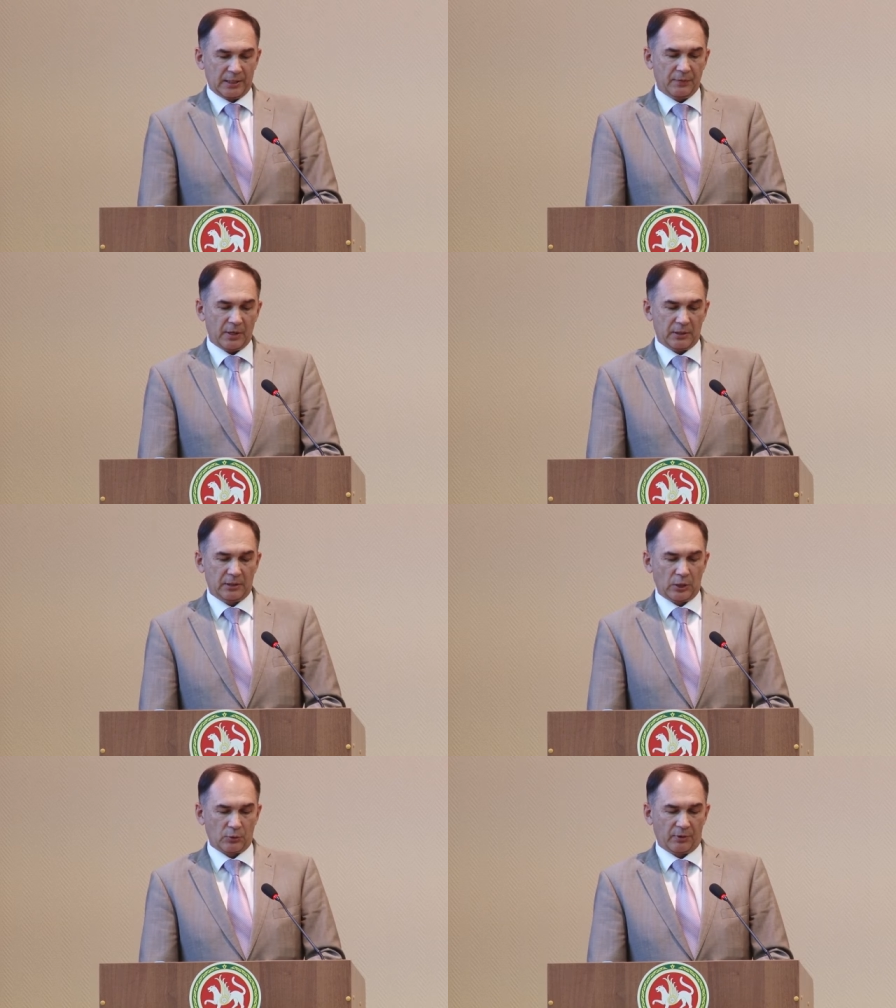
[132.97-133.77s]
связи и
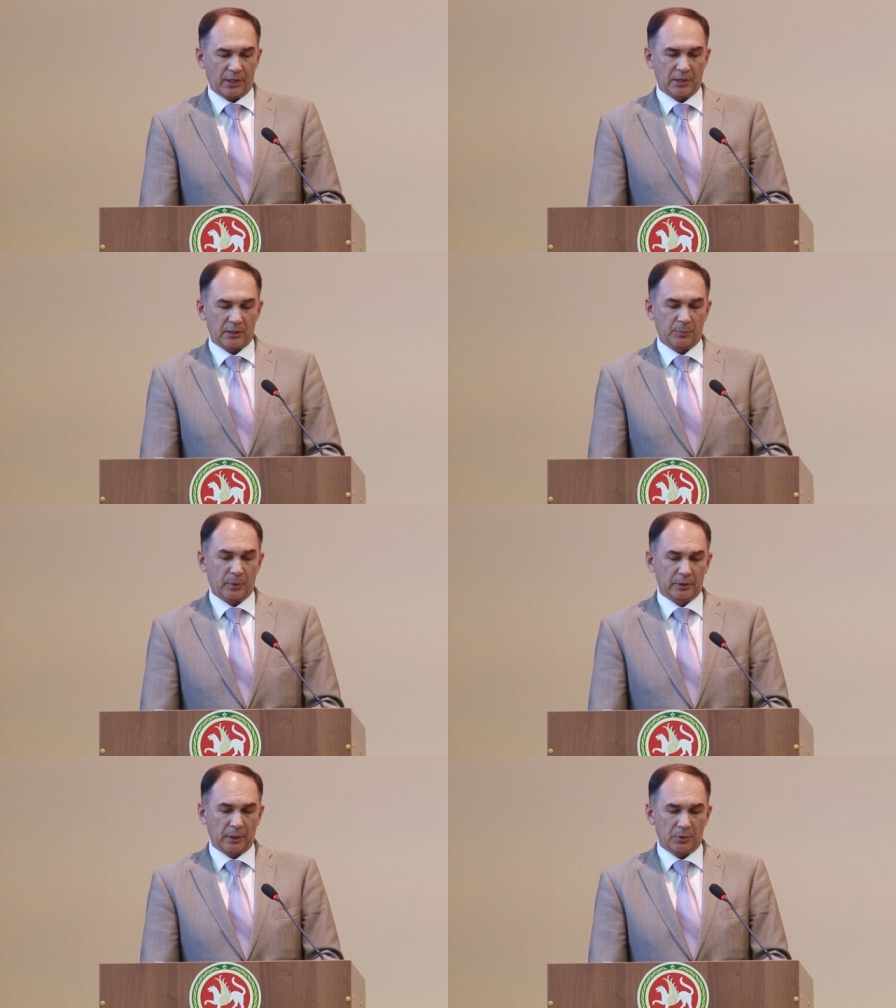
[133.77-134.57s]
дорожного хозяйства
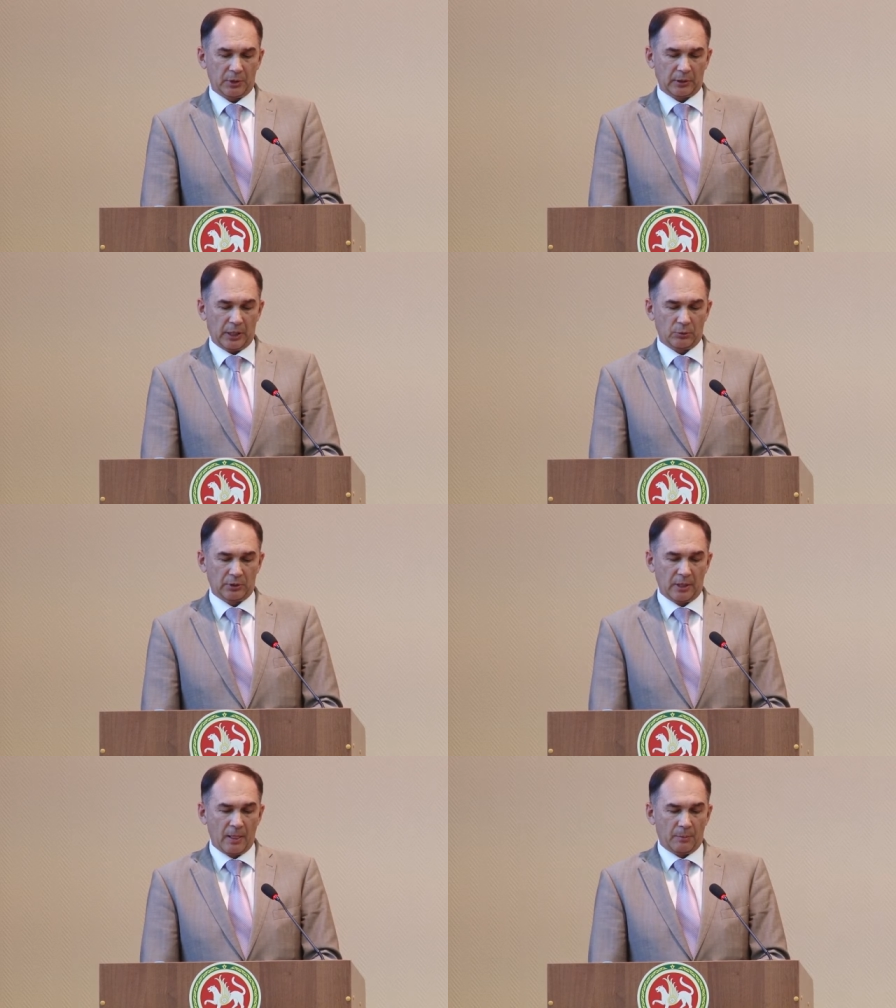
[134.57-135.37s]
исполнительного комитета
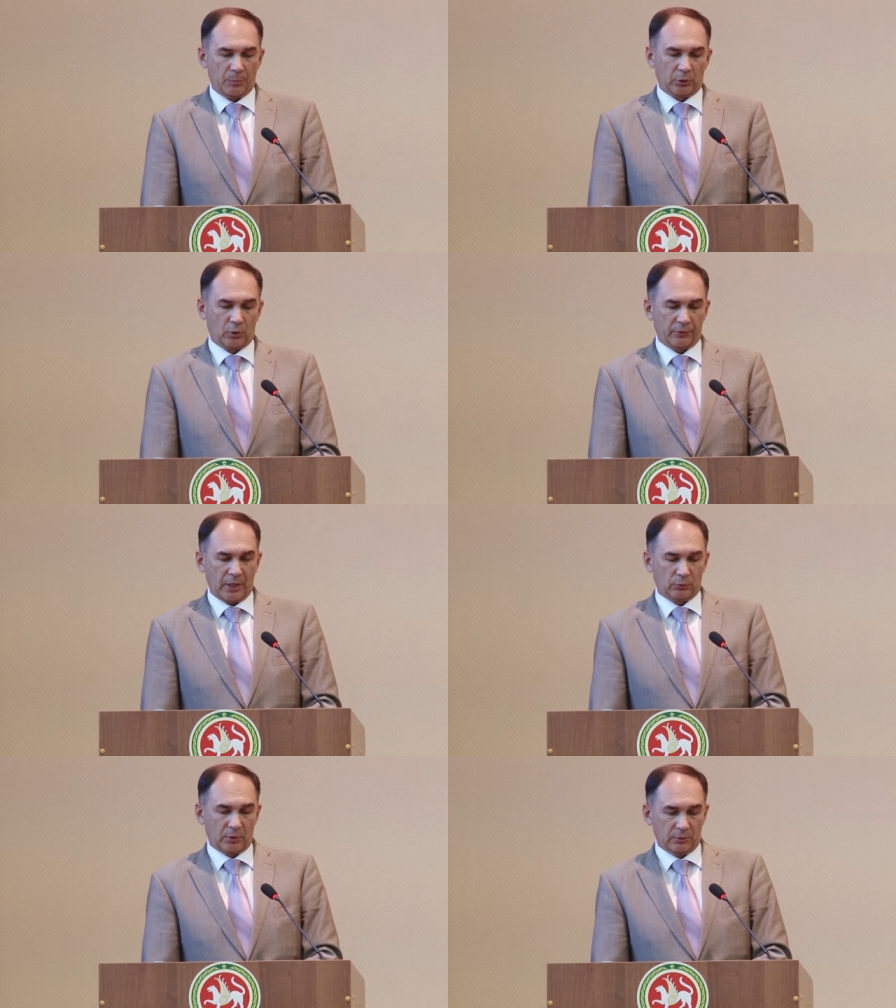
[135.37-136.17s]
района
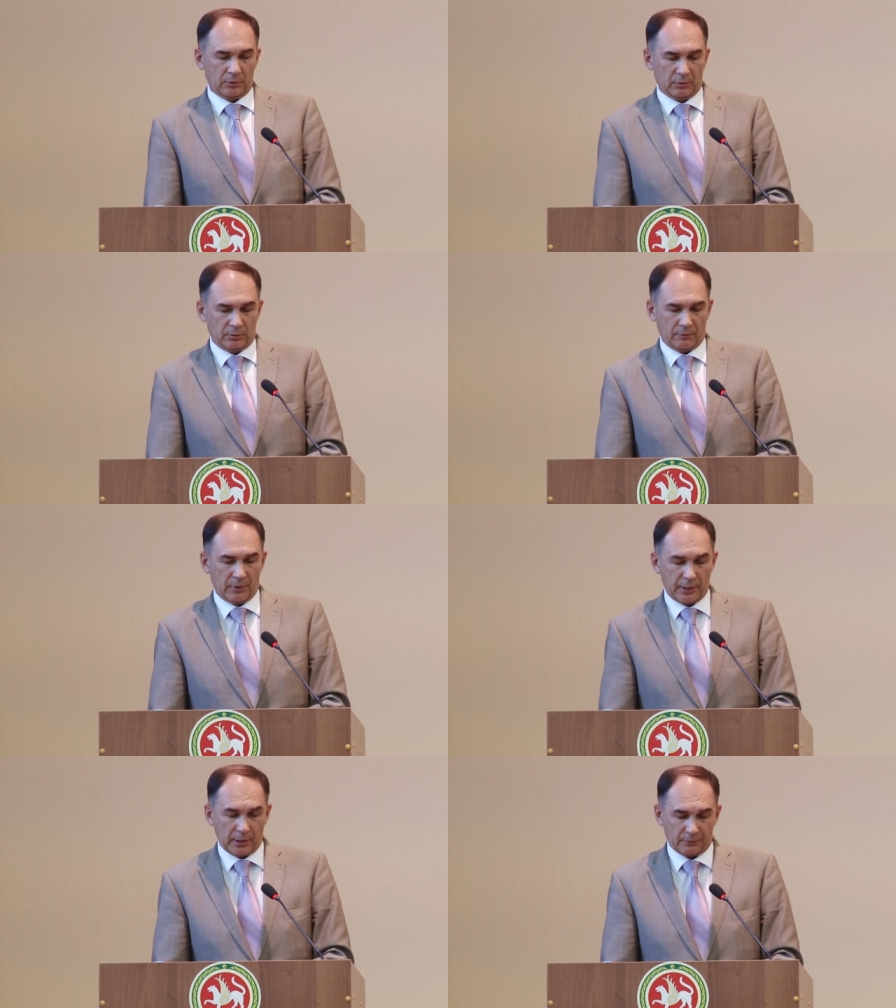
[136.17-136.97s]
Петров Антон
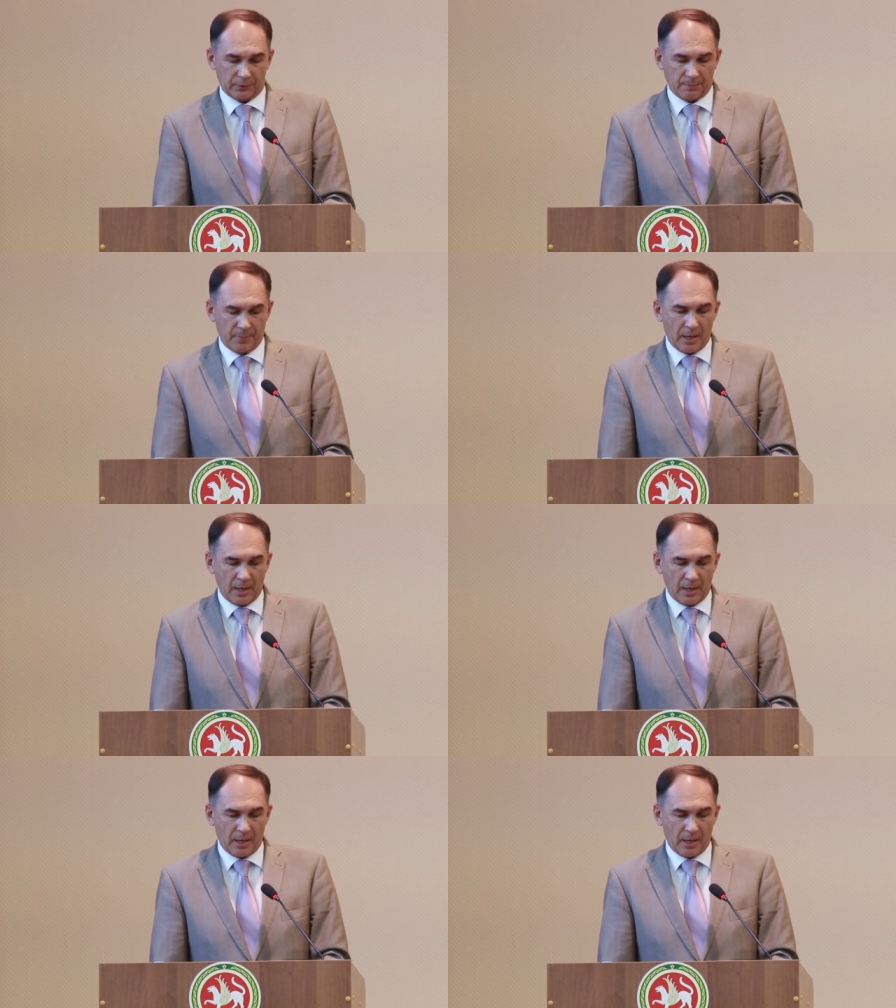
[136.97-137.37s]
Валерьянович.